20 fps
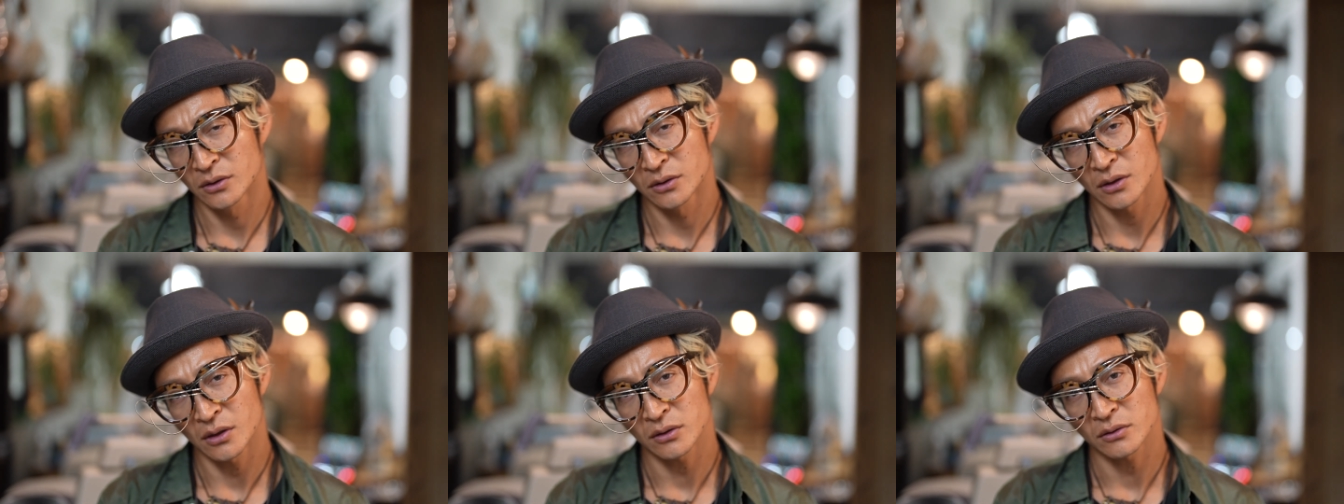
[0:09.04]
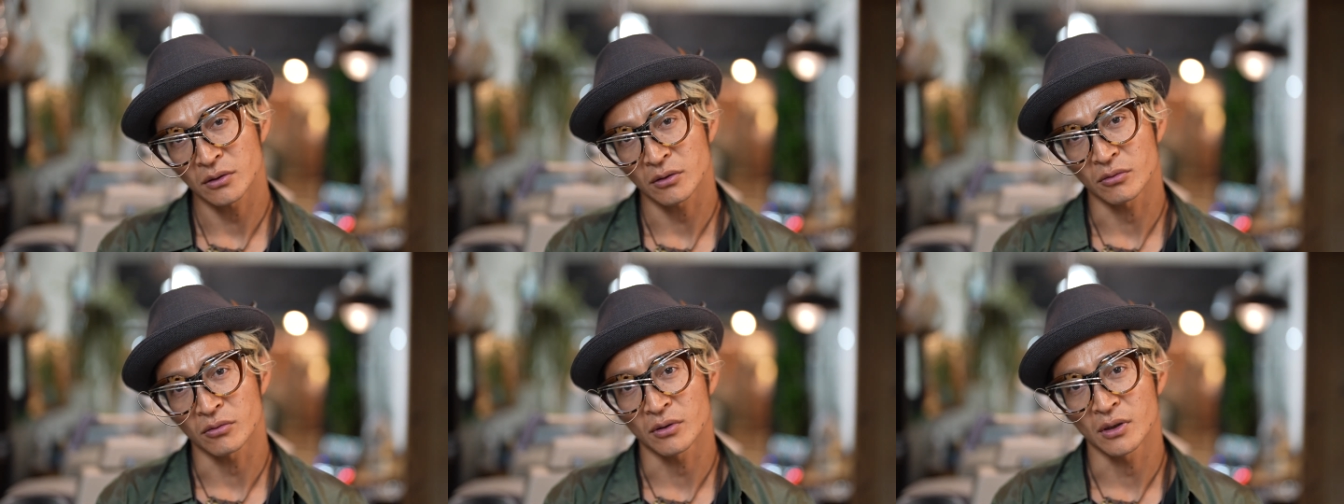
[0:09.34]
なん
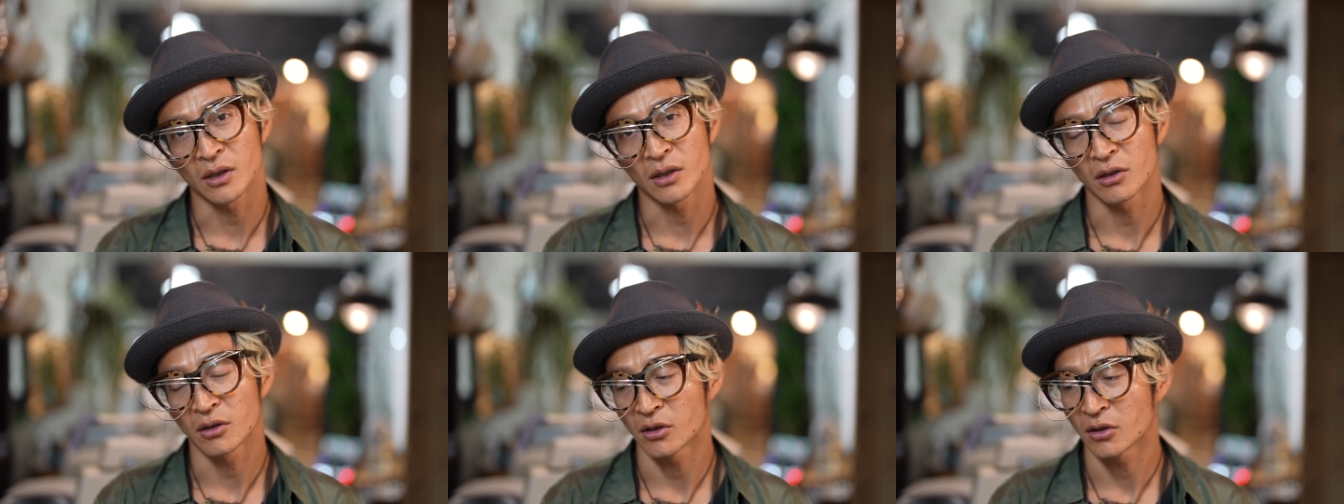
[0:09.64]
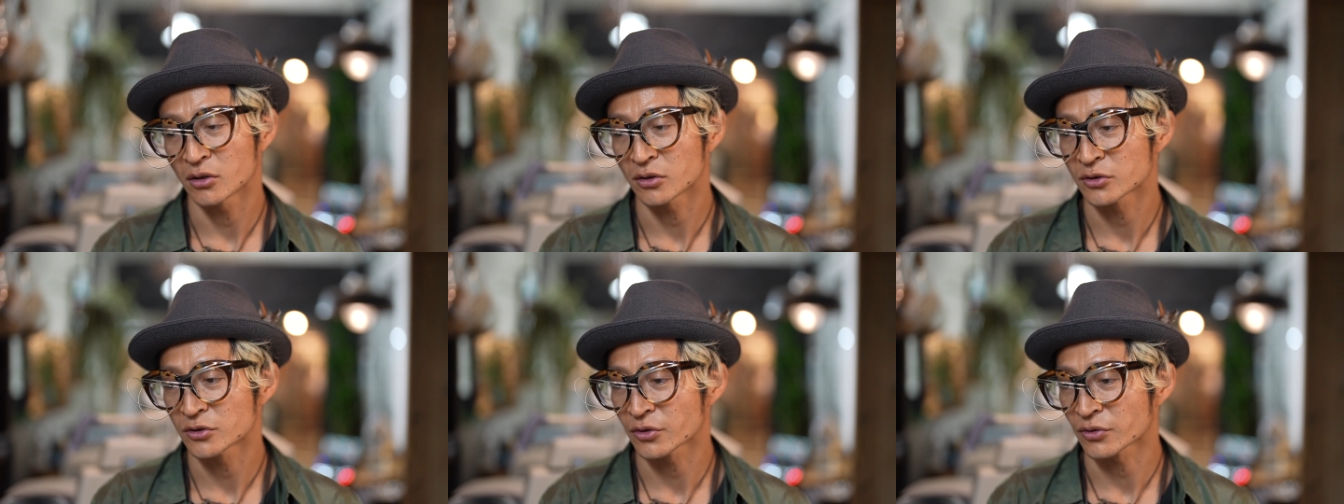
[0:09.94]
だろうな、
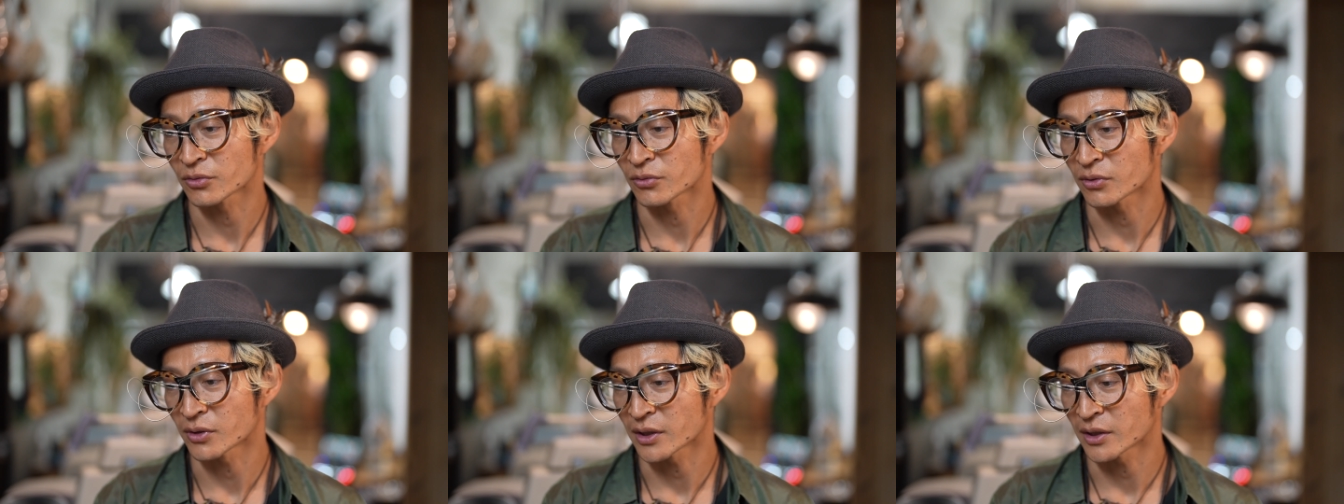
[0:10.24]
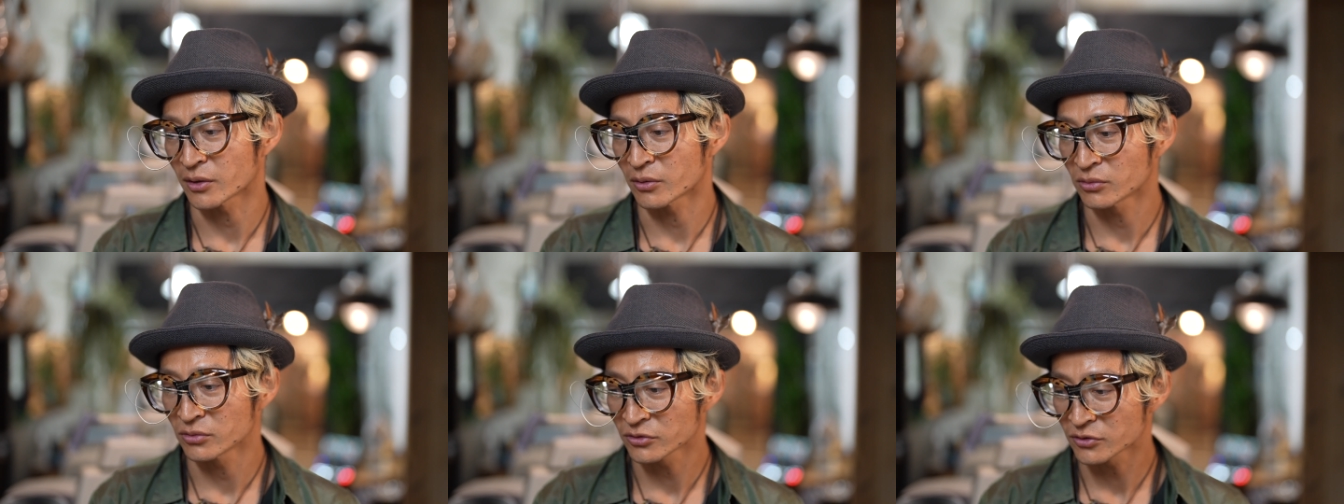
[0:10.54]
ちょっとこ
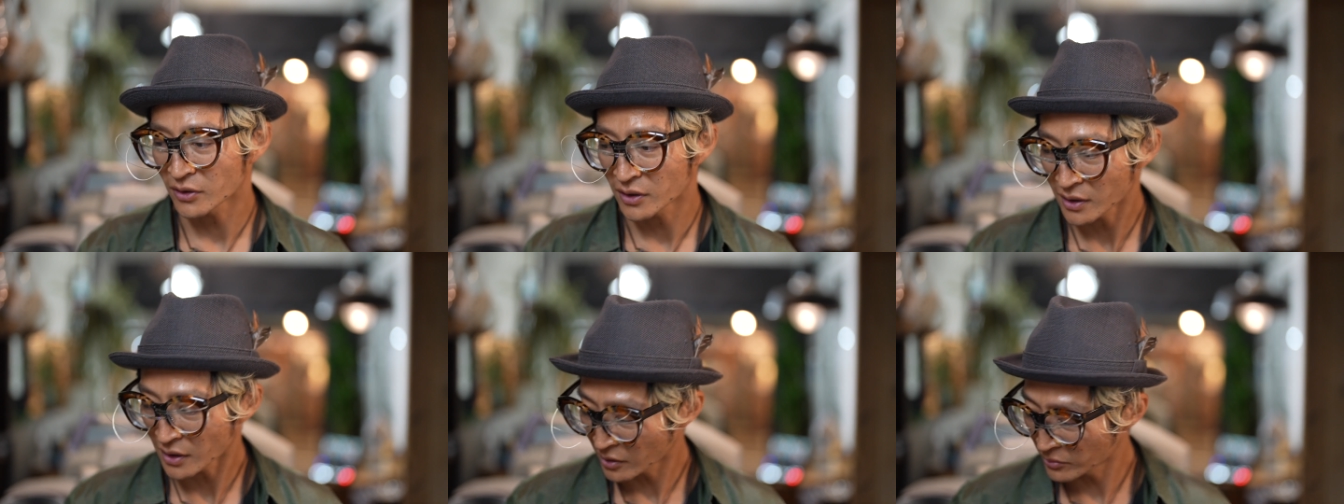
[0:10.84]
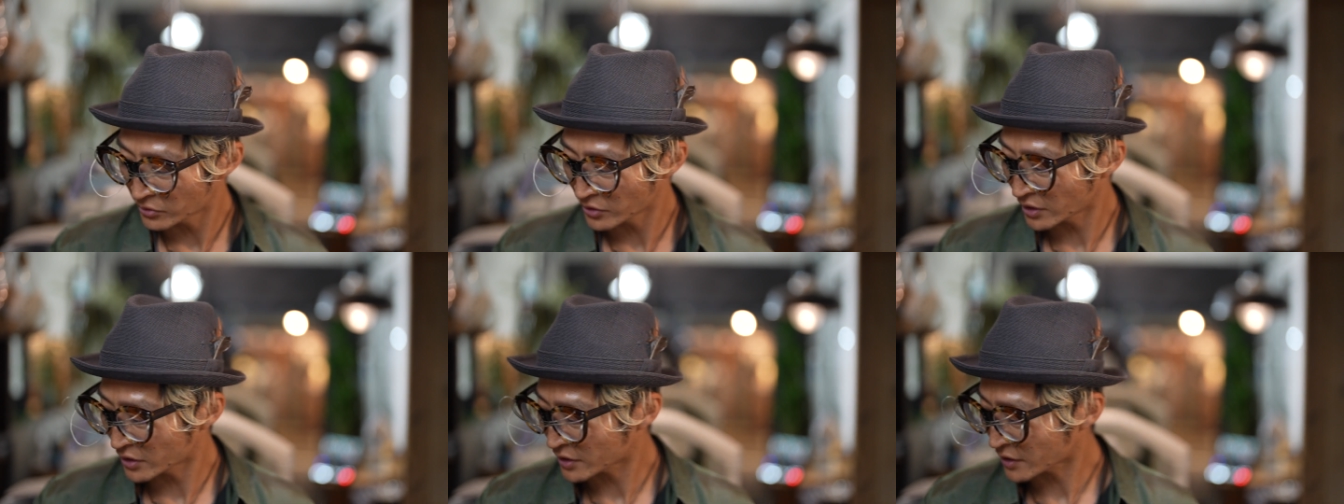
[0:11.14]
れ本当は
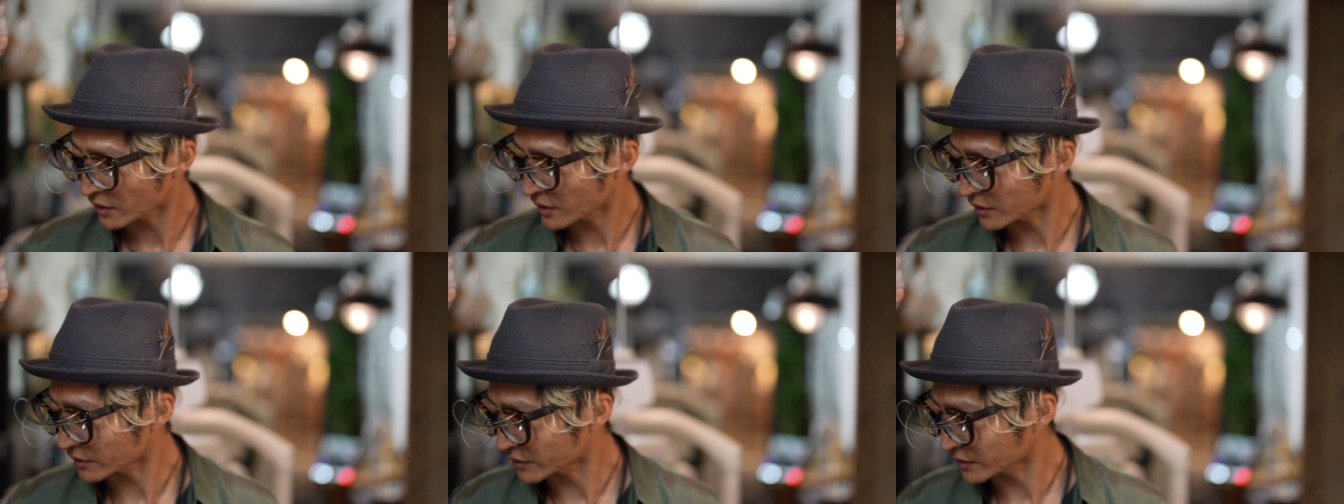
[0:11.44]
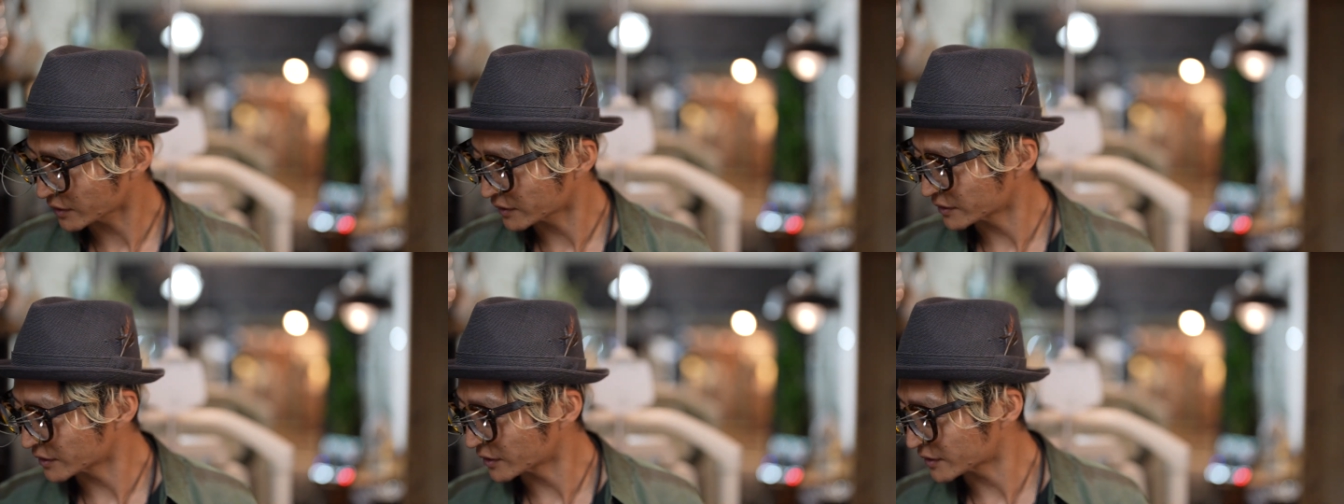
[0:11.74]
ライブでしたかっ
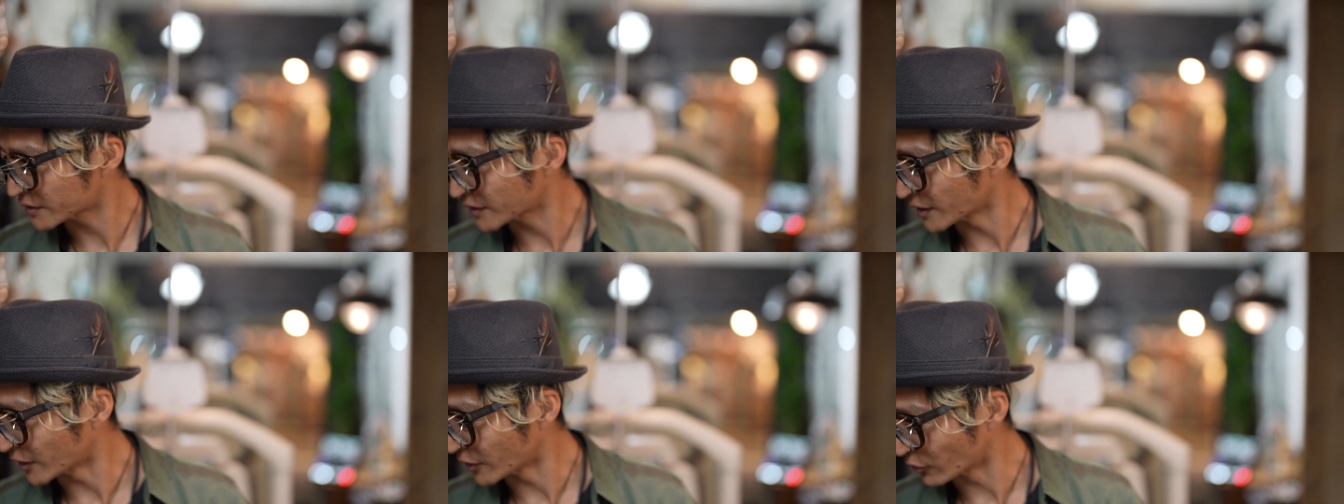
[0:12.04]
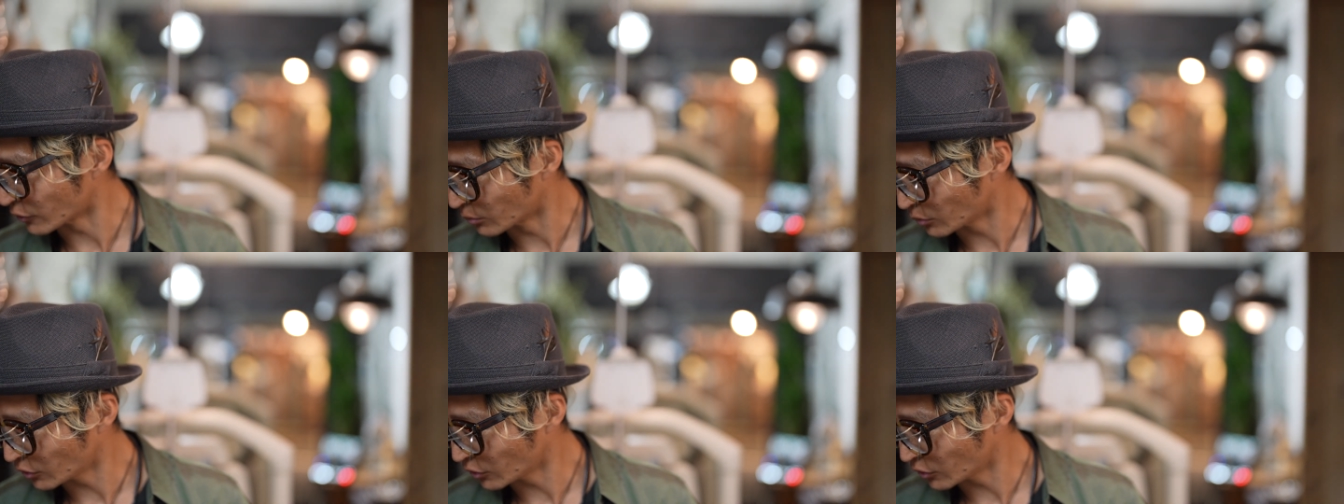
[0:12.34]
たんですけれど